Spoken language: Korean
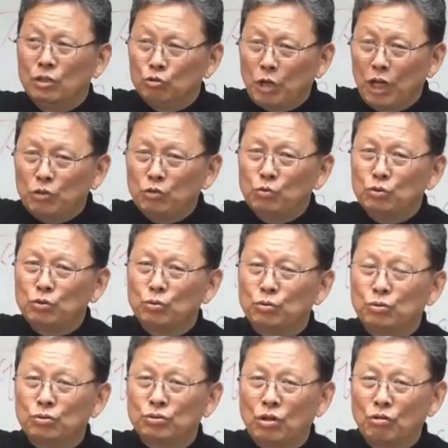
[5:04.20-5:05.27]

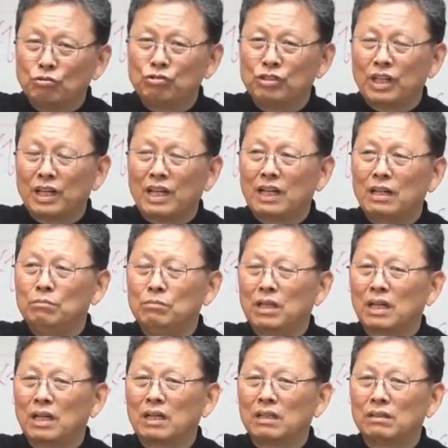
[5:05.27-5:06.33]
최종적으로 성취될 하나님
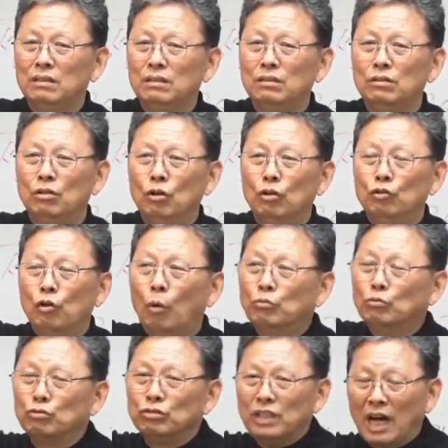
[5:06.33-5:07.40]
나라를
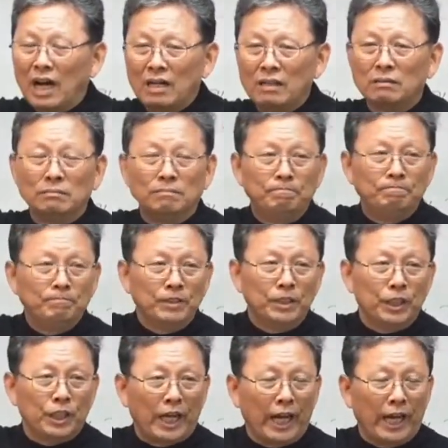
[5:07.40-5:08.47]
너무 그냥
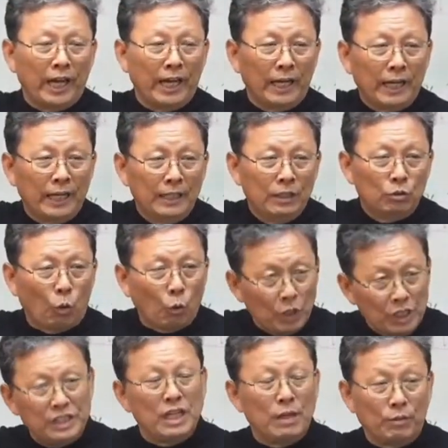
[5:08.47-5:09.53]
이렇게
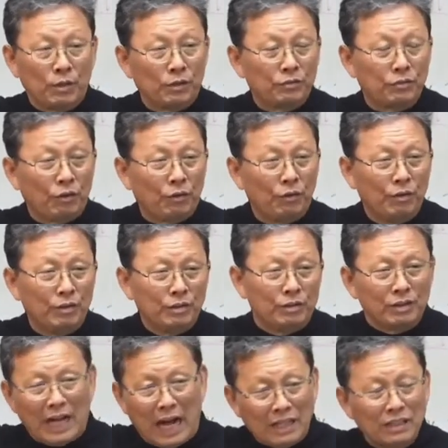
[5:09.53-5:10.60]
동일시해버렸어요.
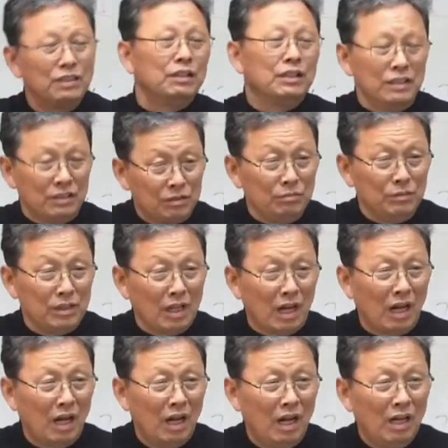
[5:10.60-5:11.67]
그건 간격이 있습니다.
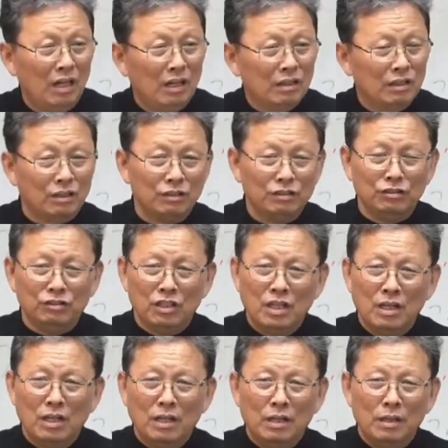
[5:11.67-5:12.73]
그거는
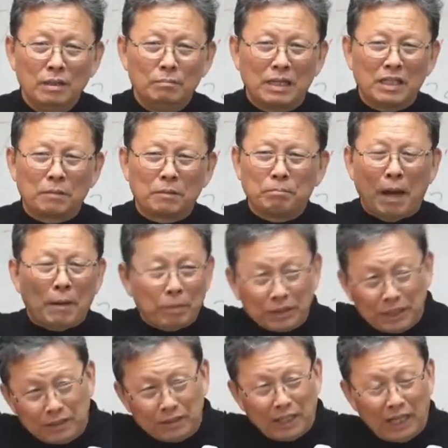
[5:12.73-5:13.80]
만약
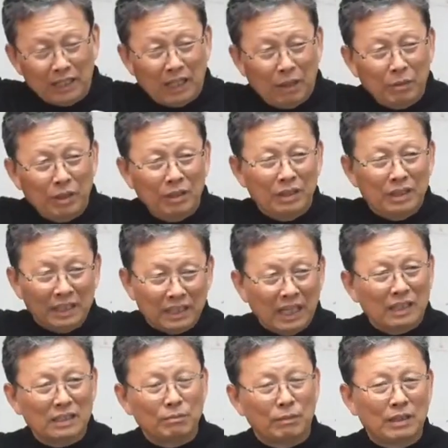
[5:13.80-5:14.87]
100%가 있다면 이
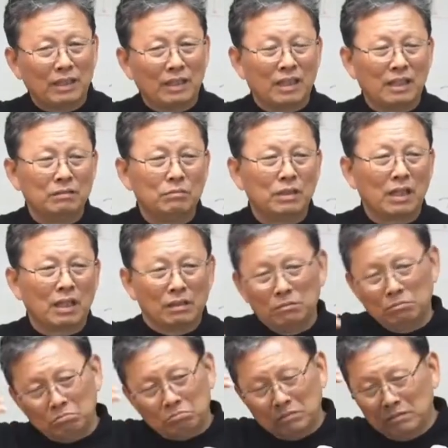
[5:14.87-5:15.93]
땅에서 만드는 하나님
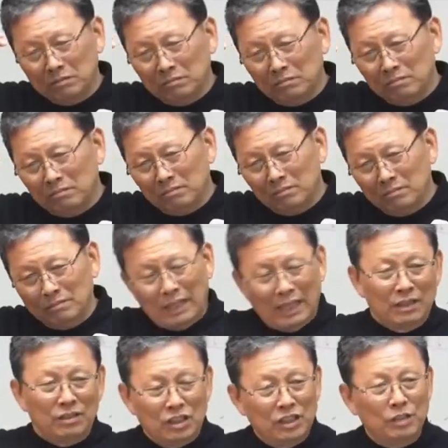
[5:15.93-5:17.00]
나라는
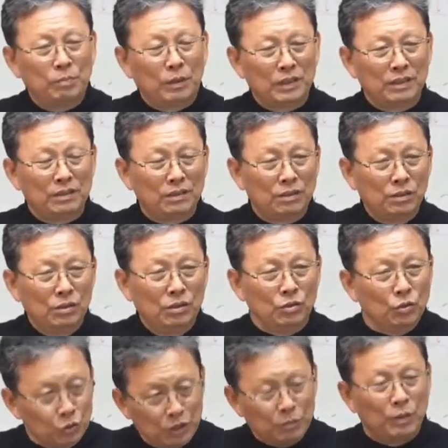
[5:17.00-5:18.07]
한 70%,
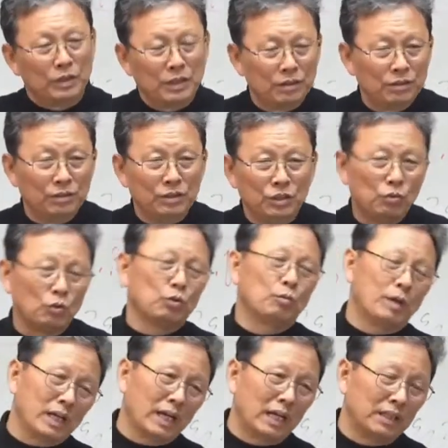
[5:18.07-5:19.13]
60% 이
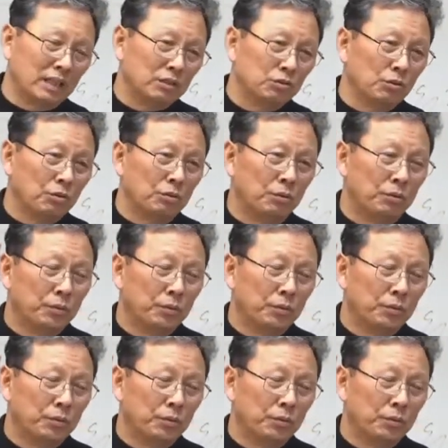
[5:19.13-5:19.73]
정도밖에 안 되죠.